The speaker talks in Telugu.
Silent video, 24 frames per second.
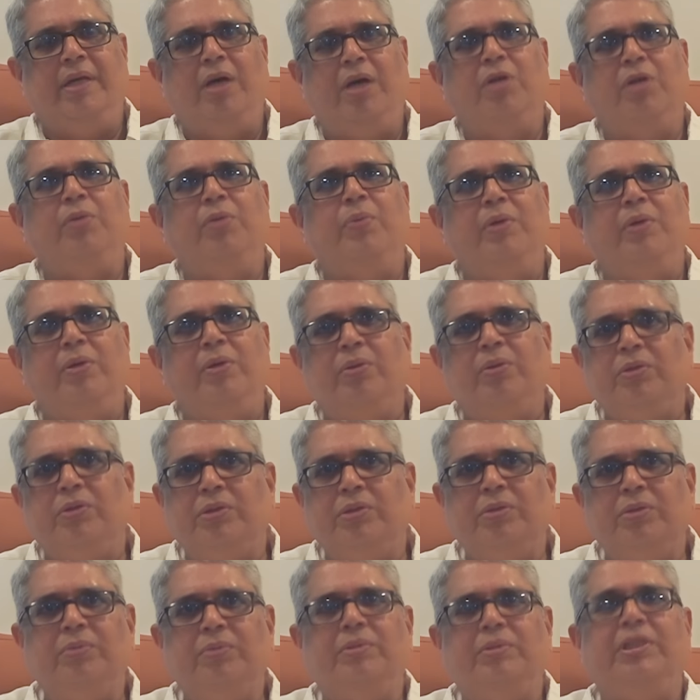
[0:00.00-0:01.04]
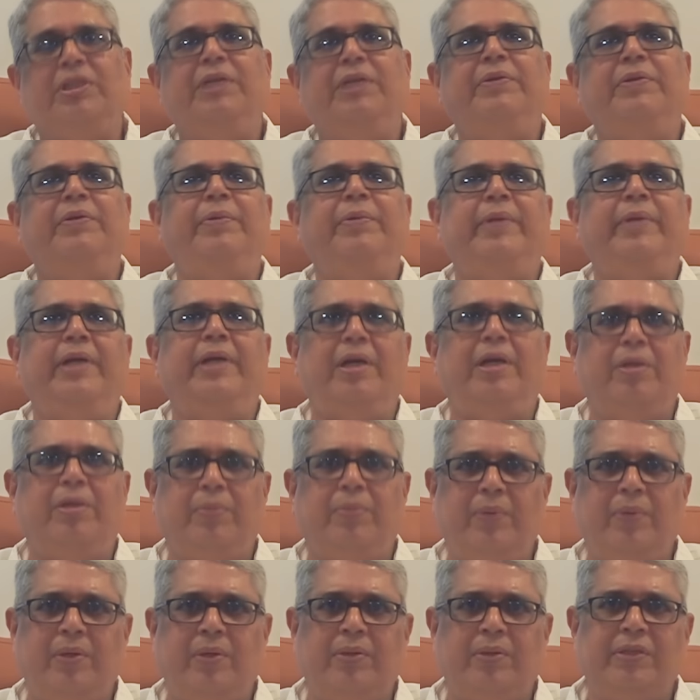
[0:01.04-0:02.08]
ఆరోపణలు కొంచెం తీవ్రమైన
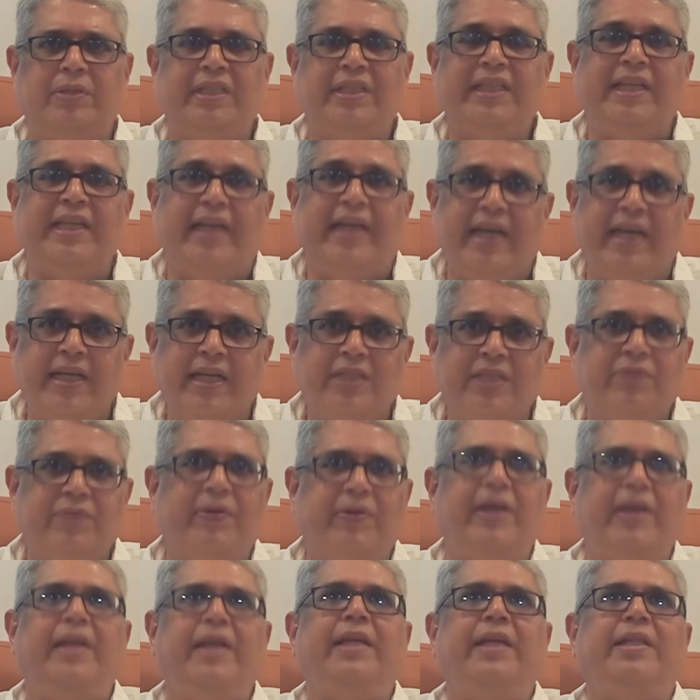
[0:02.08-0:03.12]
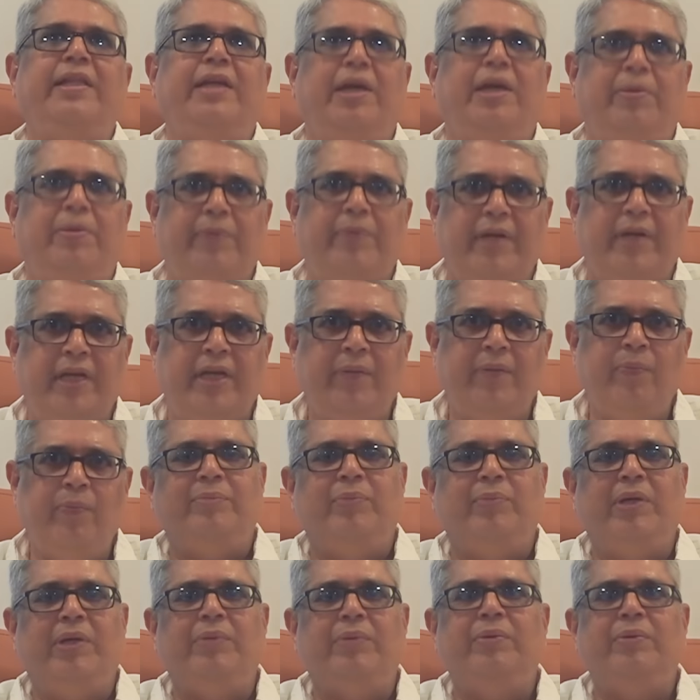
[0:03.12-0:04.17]
ఆరోపణలు వచ్చి కేసు ఫైల్ అయింది కాబట్టి
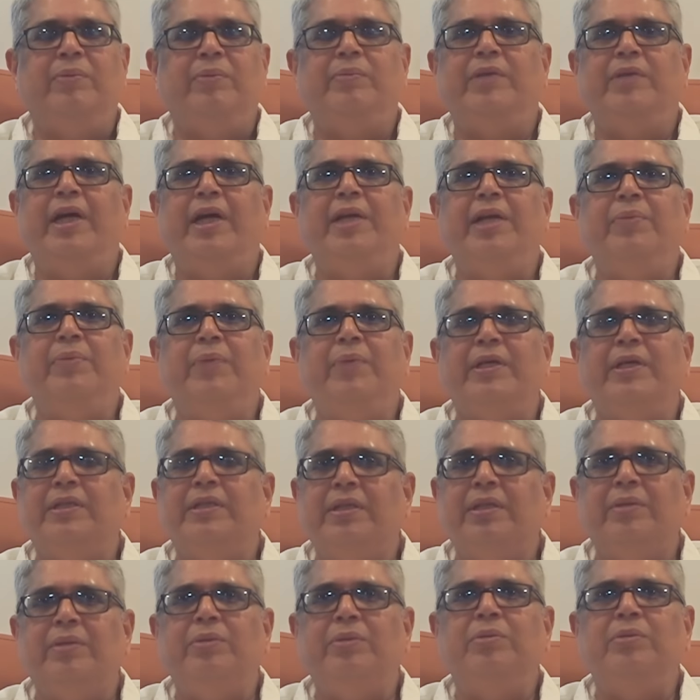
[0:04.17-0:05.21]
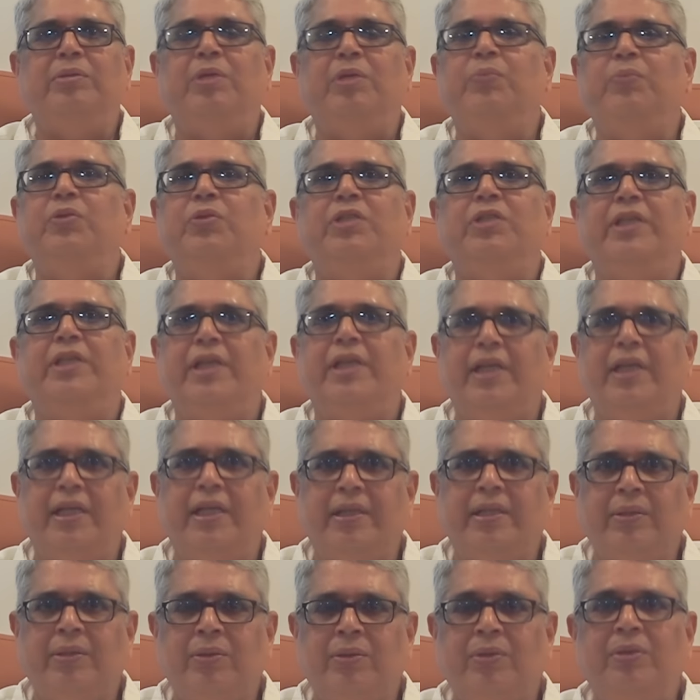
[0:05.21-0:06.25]
మేము జానీ మాస్టరు తప్పు
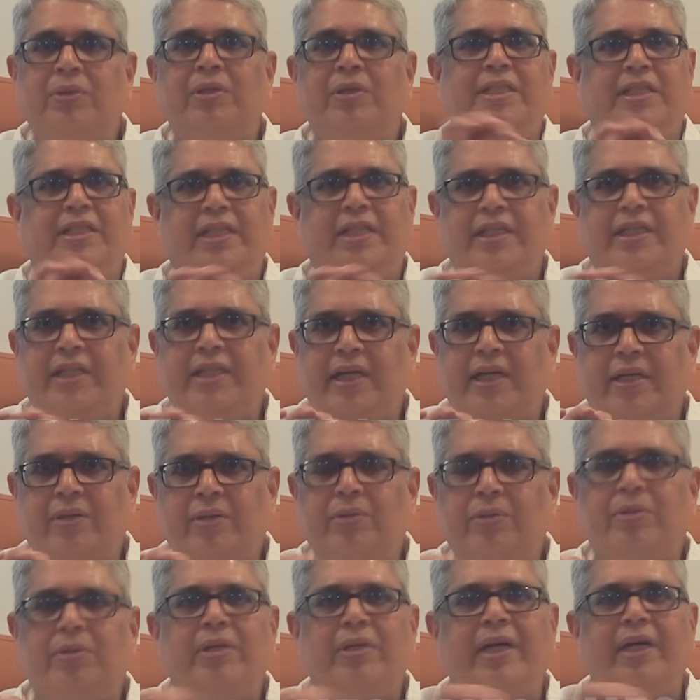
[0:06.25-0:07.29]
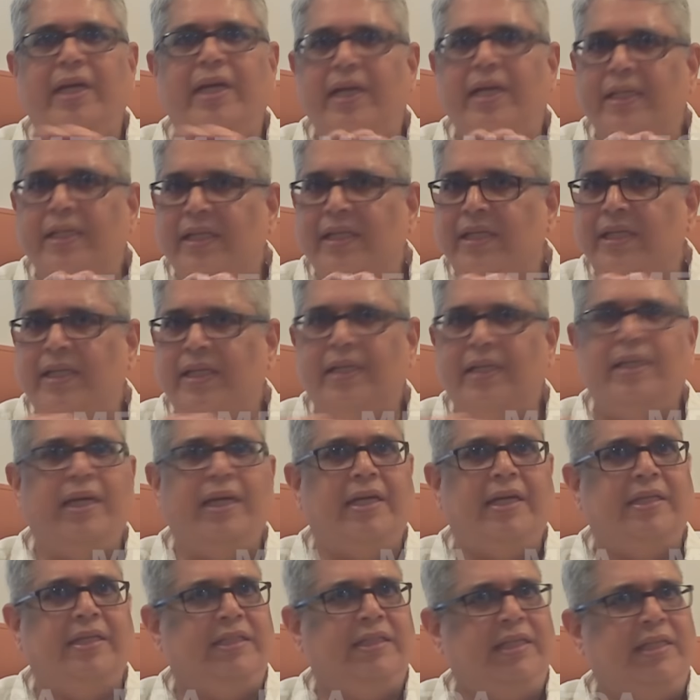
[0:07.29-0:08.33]
చేయలేదనో చేశాడనో ఏది
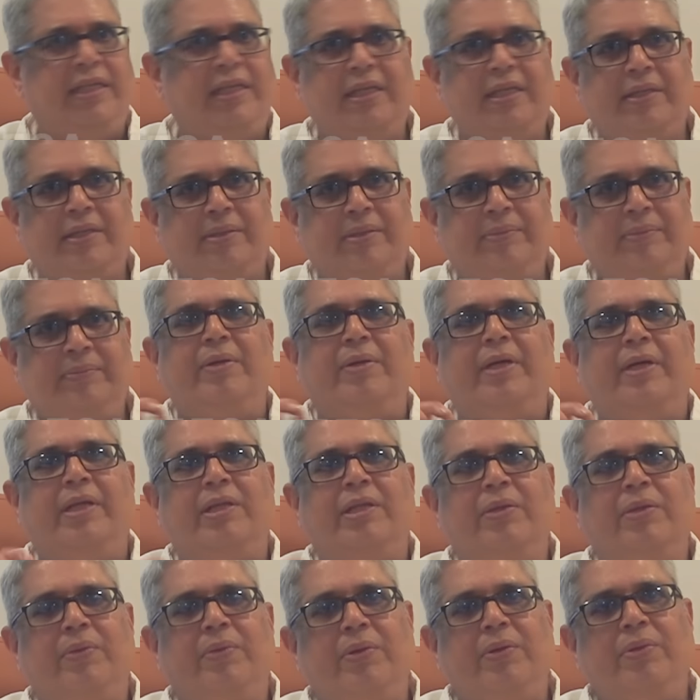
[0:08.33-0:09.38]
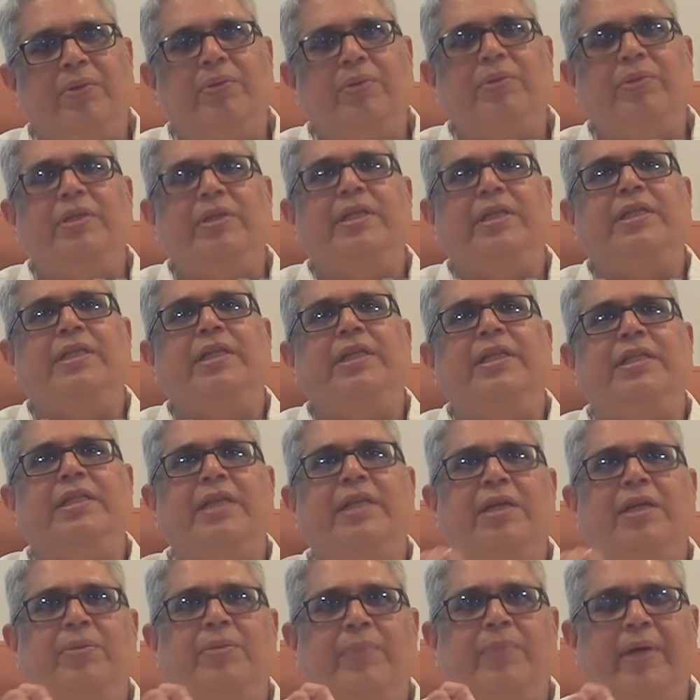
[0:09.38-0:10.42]
నిర్ధారణ చేయలేదు ఎంతవరకు నిజ
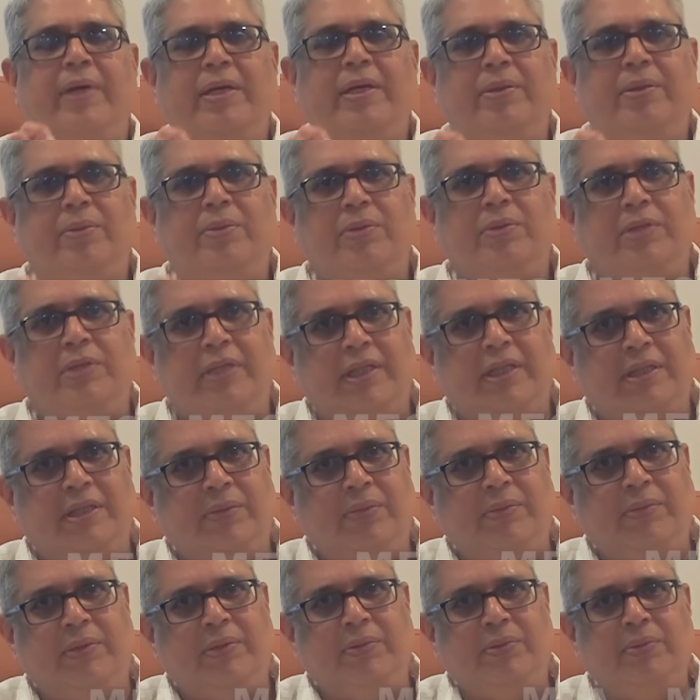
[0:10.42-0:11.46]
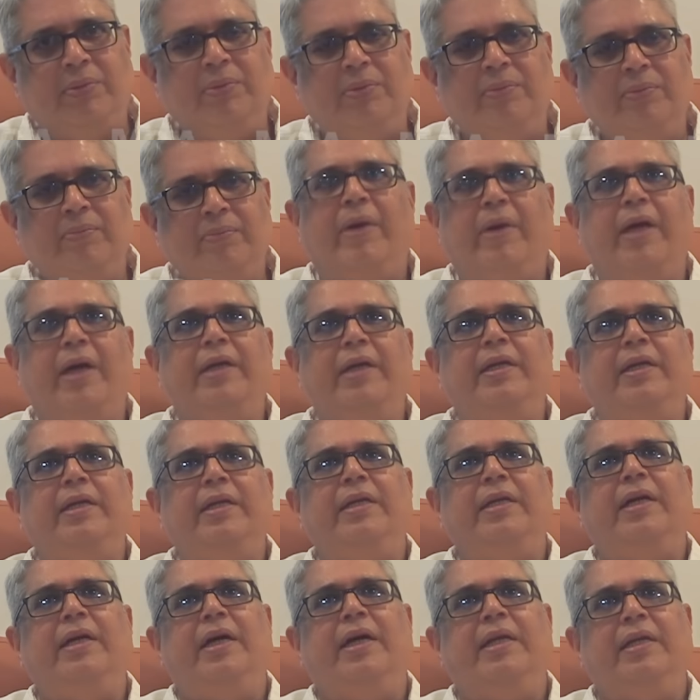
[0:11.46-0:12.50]
నిజాలు బయటకు వచ్చేంతవరకు పార్టీ
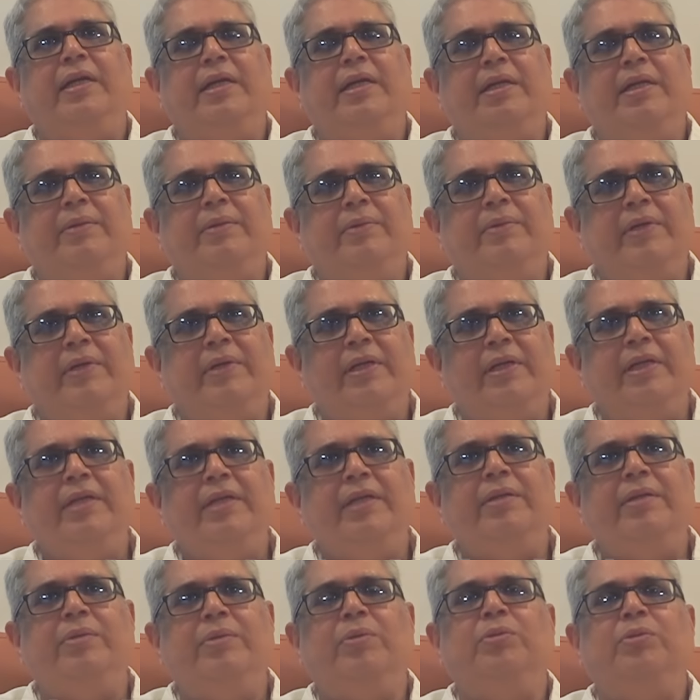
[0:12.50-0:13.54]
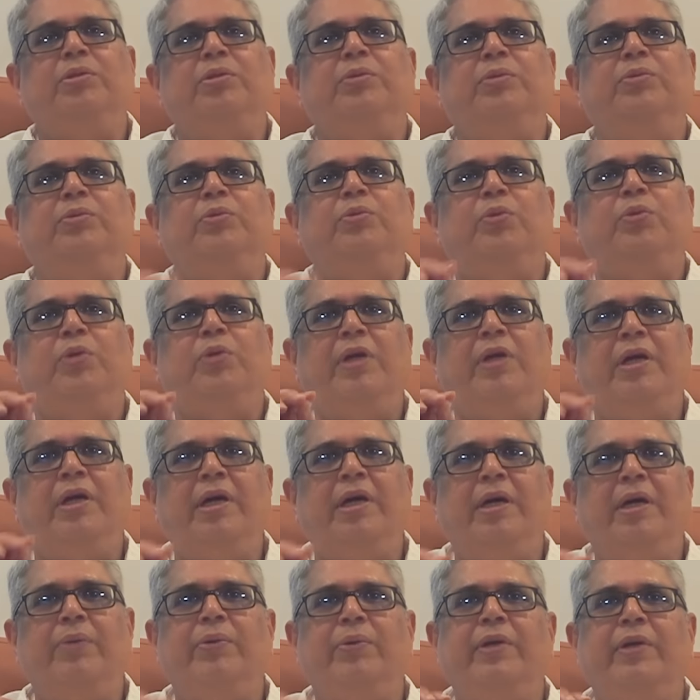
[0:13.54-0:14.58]
కార్యక్రమాలకి కొంచెం
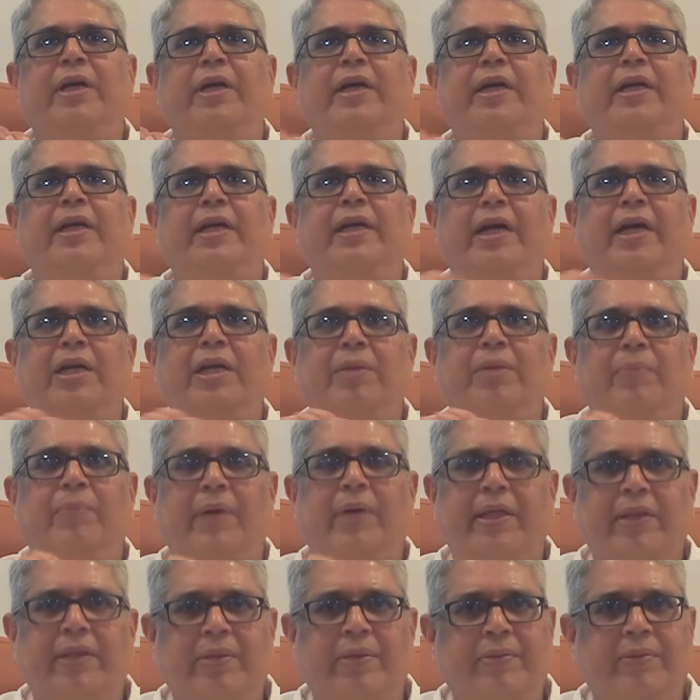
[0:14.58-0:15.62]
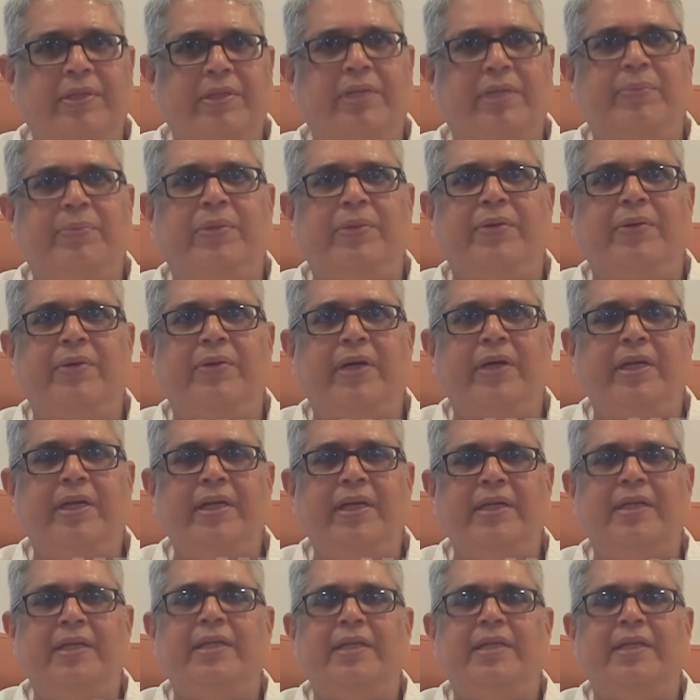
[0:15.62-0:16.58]
దూరంగా ఉండండి అని మాత్రమే చెప్పాము కానీ